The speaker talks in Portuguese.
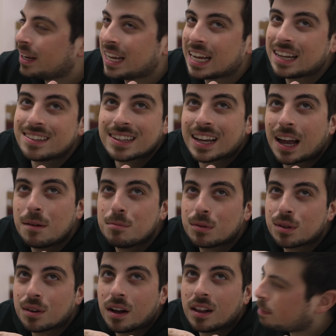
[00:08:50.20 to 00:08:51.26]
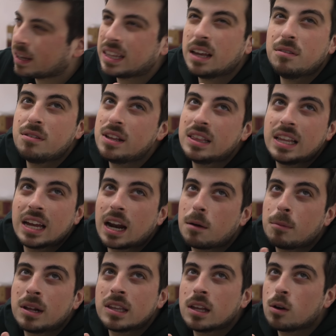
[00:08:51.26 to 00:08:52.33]
em casa cá em Portugal? É pá, devem ter, há
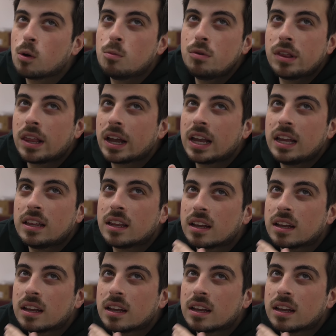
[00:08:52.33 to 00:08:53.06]
malta com muita guita.